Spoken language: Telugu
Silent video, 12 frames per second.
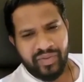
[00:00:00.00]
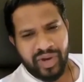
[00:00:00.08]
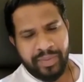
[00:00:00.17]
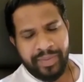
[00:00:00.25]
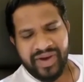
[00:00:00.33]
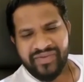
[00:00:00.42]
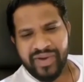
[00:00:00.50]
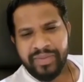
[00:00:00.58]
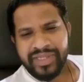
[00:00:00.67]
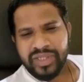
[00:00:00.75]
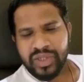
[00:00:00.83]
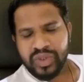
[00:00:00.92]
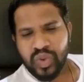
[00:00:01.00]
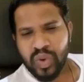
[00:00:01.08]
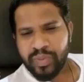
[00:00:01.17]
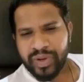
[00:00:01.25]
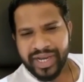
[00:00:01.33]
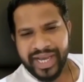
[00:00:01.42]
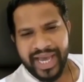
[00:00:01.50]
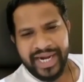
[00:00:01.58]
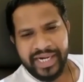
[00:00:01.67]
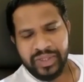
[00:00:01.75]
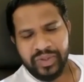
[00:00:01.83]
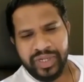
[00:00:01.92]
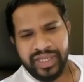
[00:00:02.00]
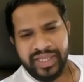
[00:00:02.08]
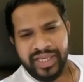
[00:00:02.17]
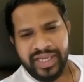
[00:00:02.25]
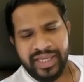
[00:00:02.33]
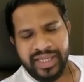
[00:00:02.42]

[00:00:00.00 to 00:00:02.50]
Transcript: ఒక పర్ఫార్మెన్స్కి స్కోప్ ఉన్న క్యారెక్టర్ దొరికింది